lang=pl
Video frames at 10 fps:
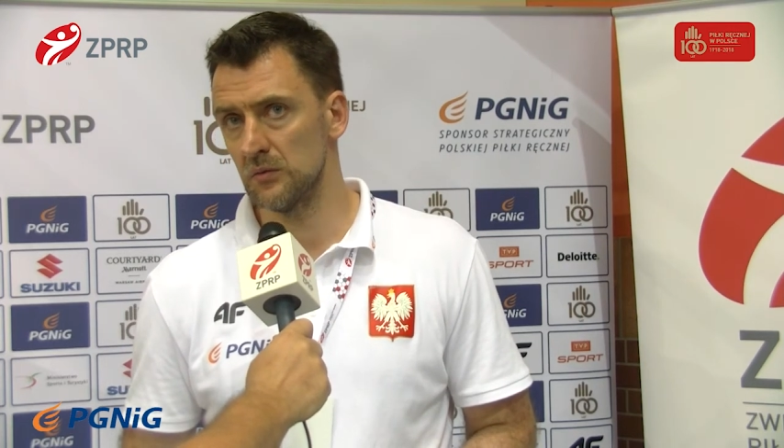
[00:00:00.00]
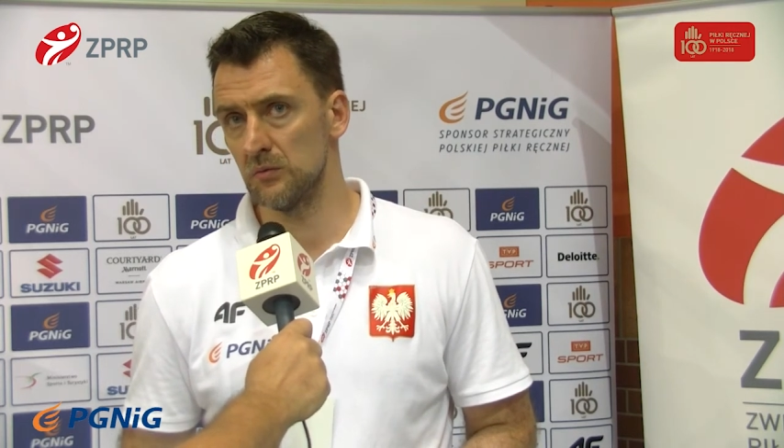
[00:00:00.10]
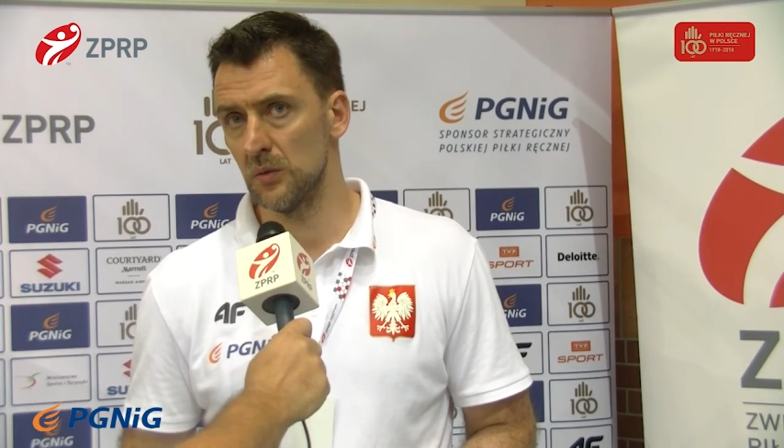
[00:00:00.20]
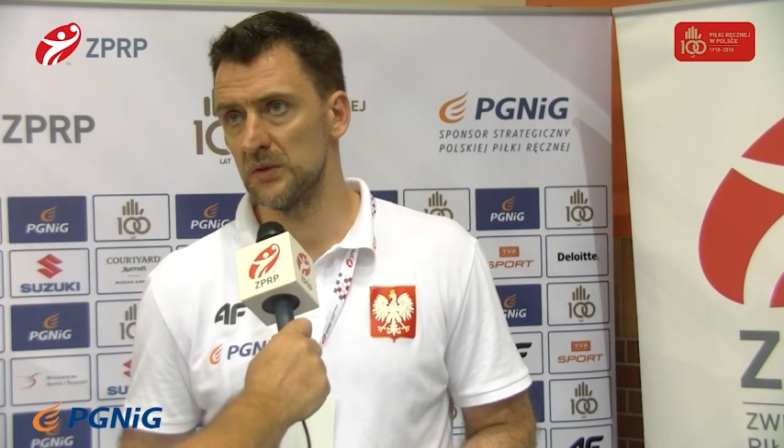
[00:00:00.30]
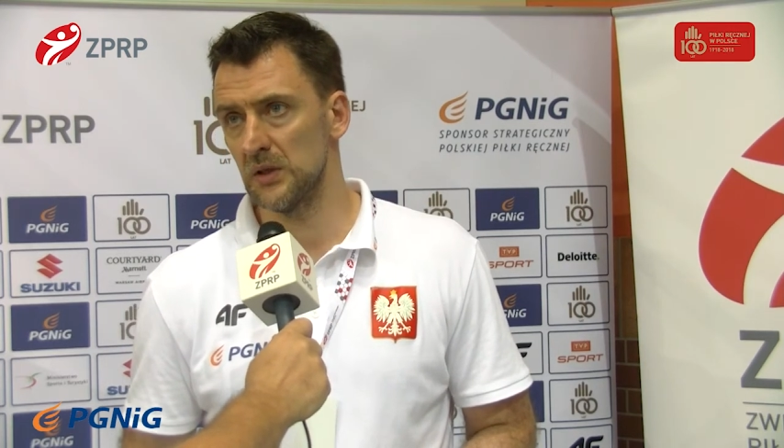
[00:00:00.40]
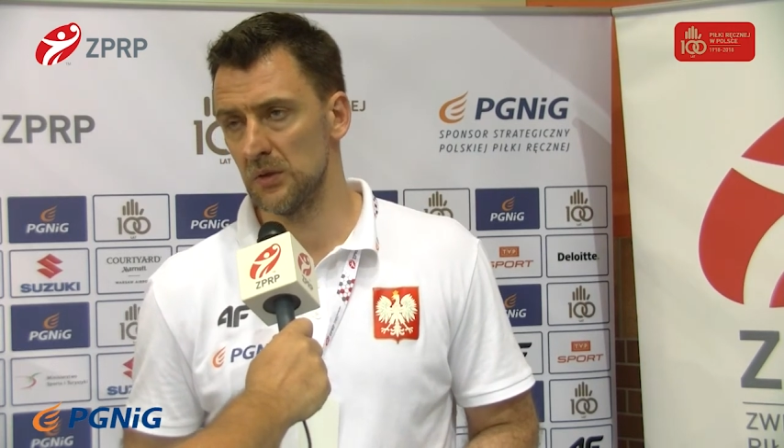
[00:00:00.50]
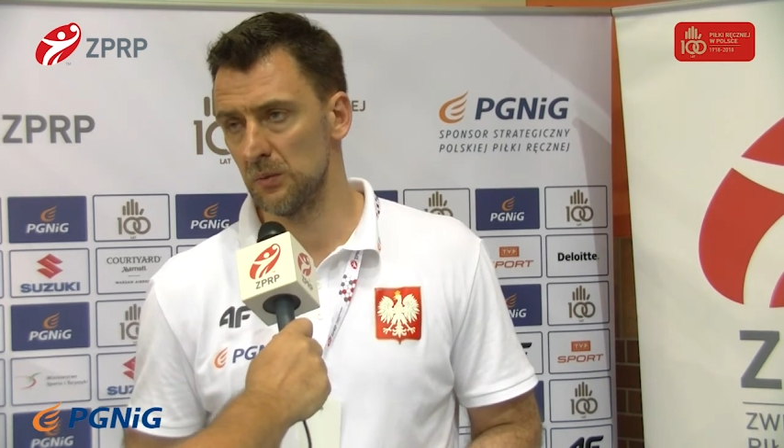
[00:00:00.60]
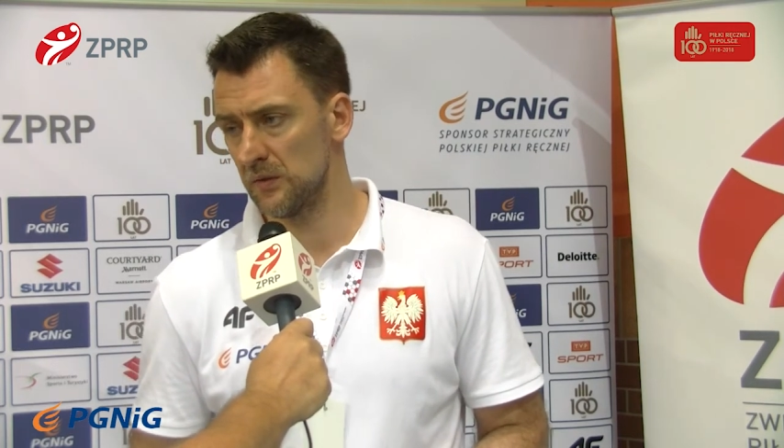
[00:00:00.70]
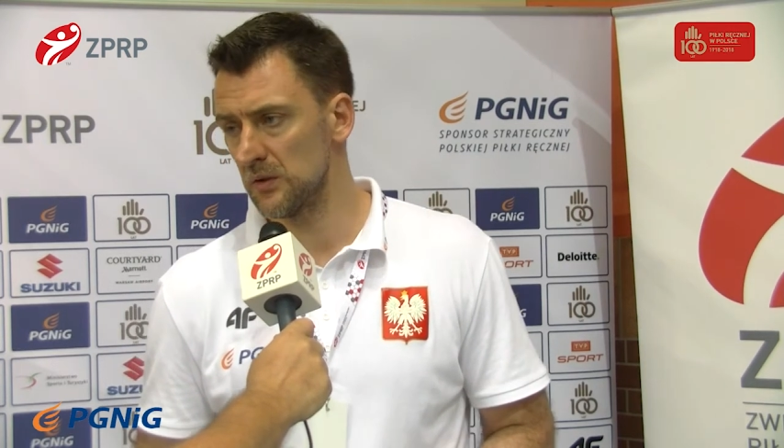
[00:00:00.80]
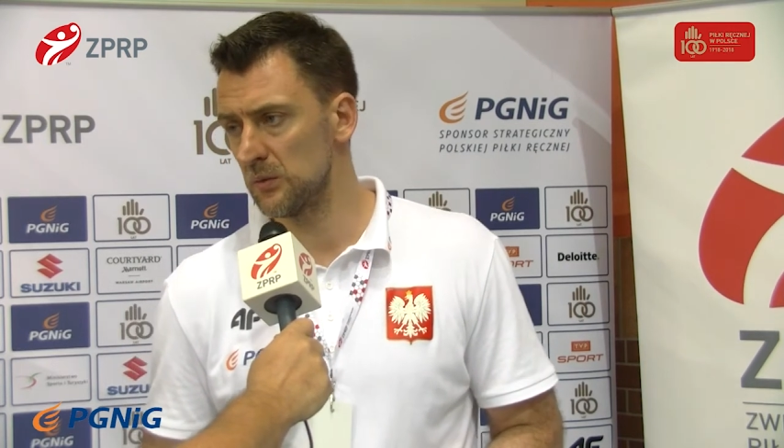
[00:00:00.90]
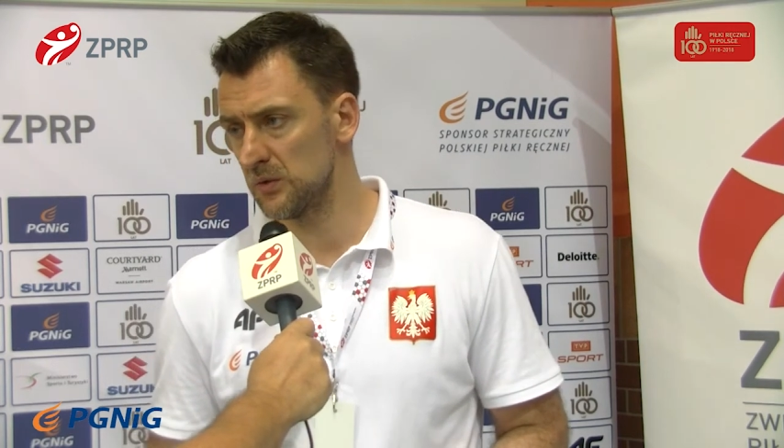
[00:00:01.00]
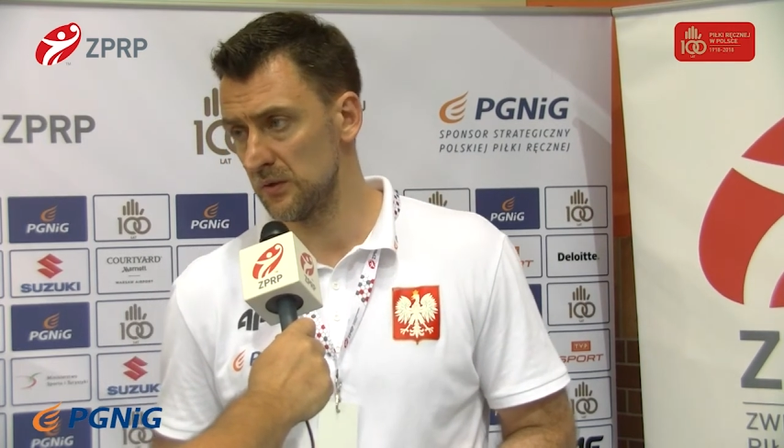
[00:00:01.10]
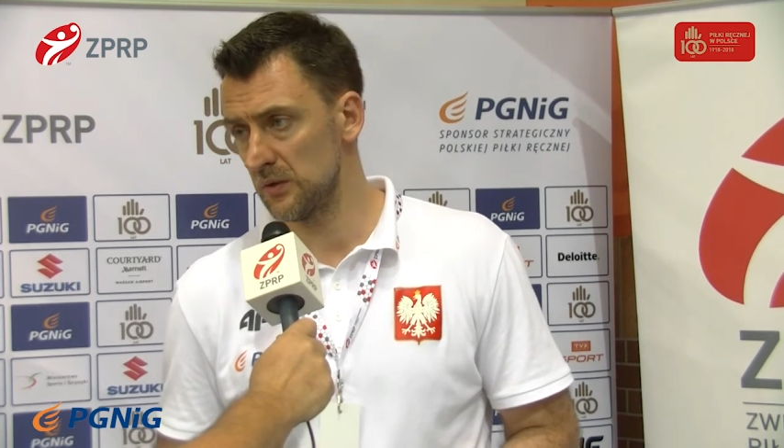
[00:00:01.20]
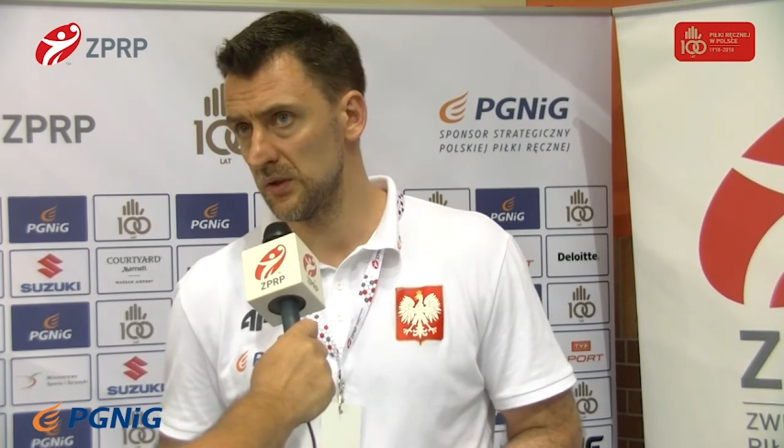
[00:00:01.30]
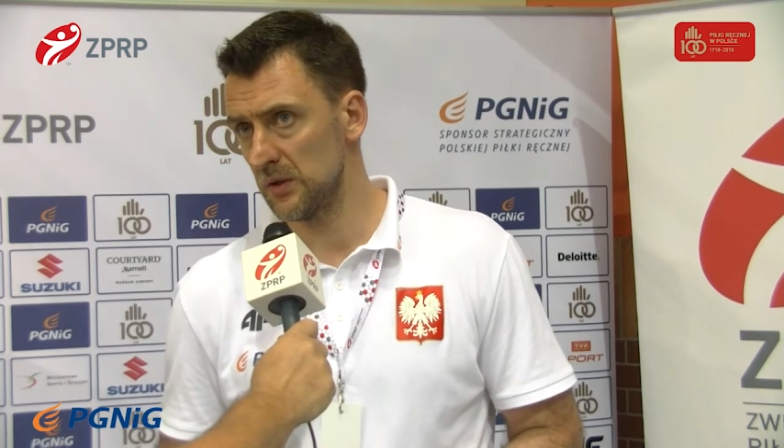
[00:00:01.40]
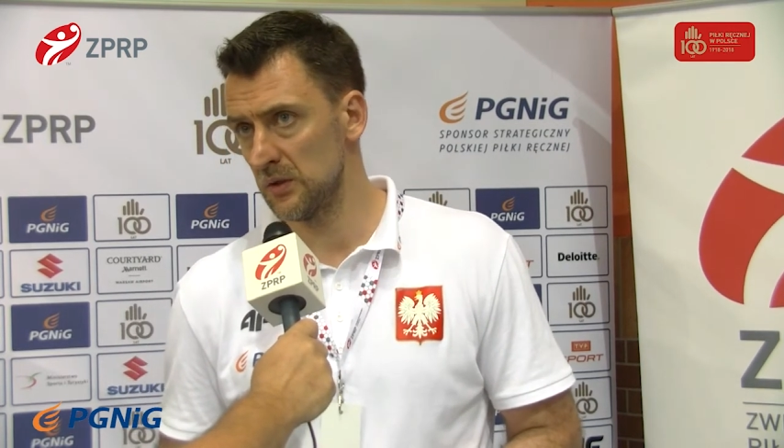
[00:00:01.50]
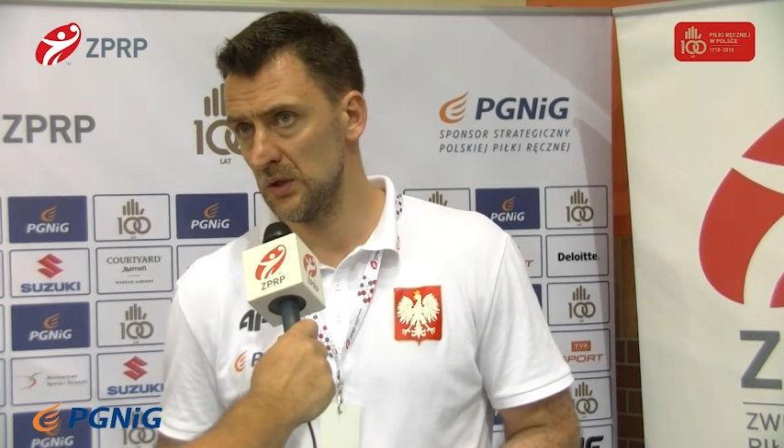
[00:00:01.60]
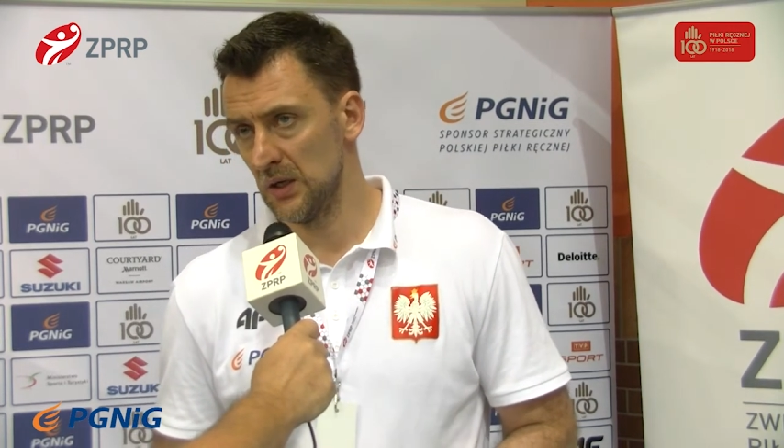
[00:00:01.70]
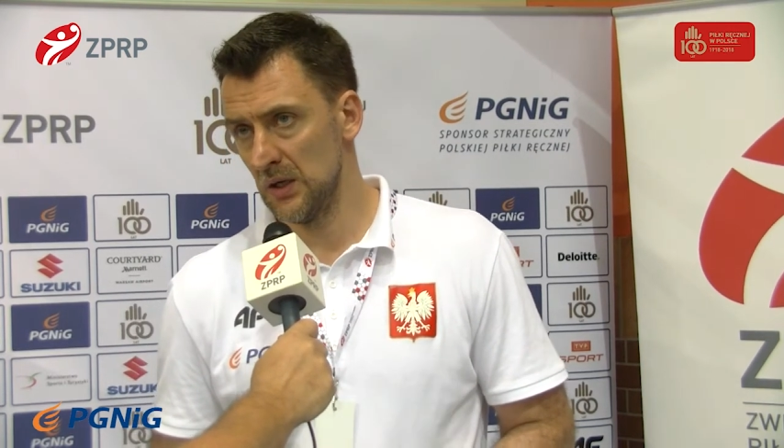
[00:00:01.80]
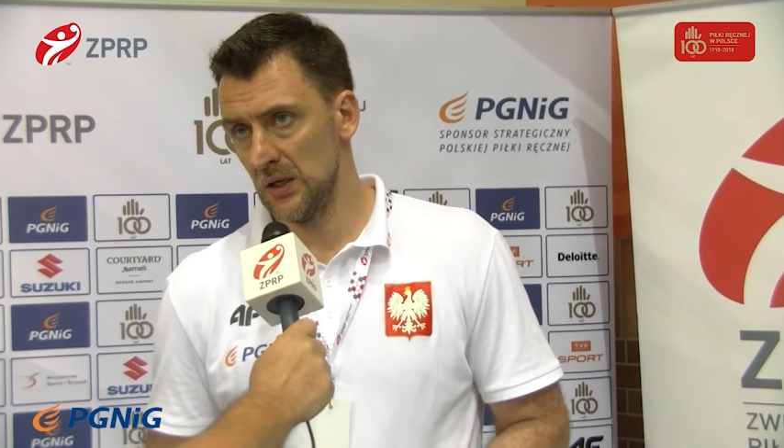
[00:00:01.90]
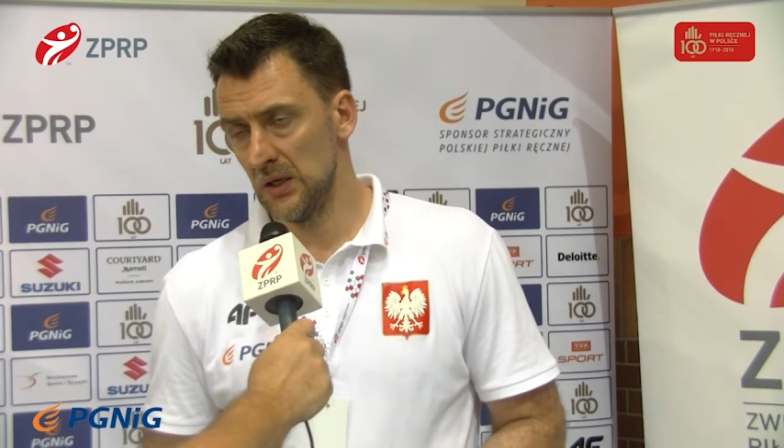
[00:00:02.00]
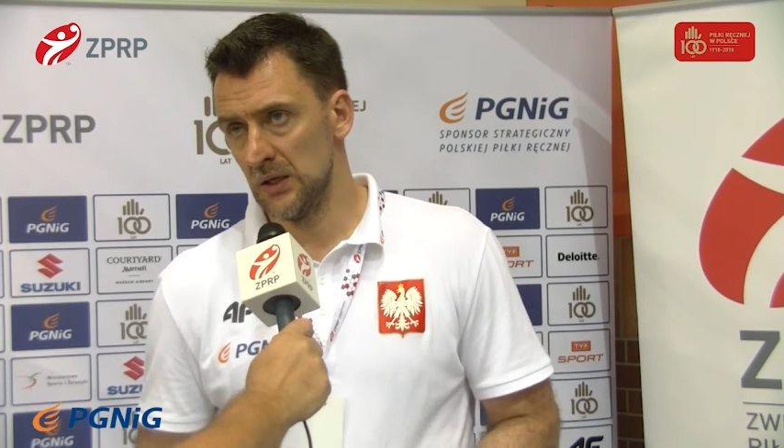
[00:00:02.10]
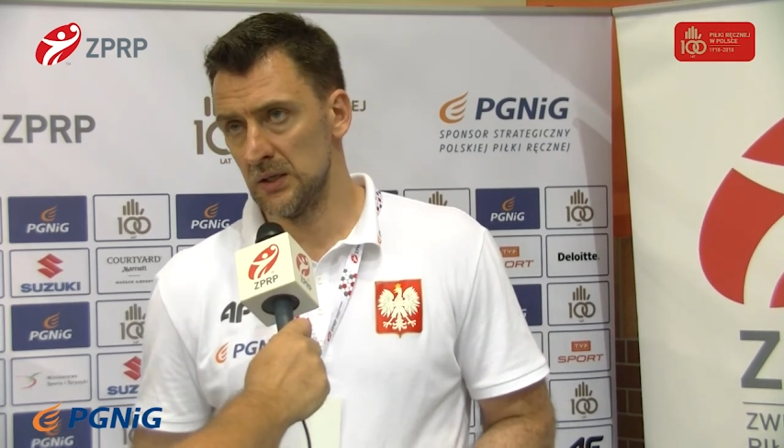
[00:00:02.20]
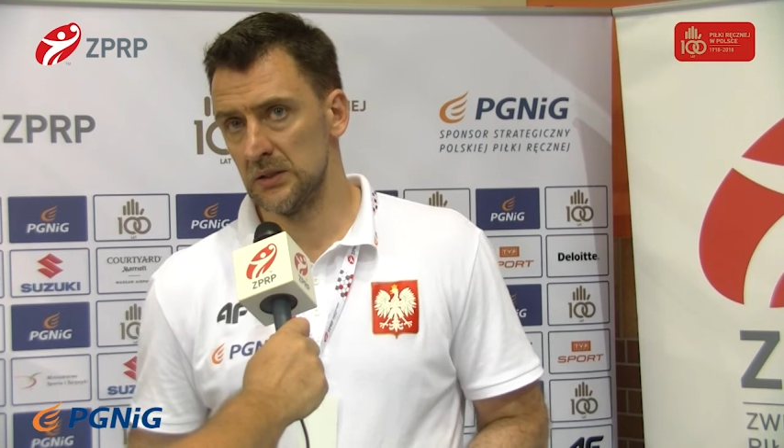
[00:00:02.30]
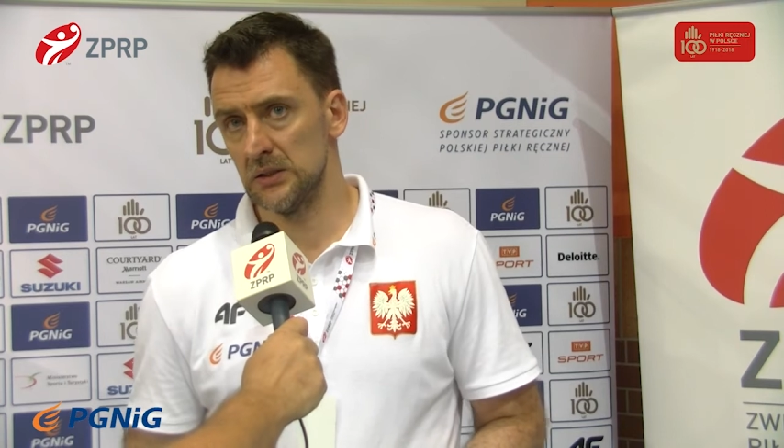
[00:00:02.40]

y, momentami naprawdę dobrze wyglądało. Y,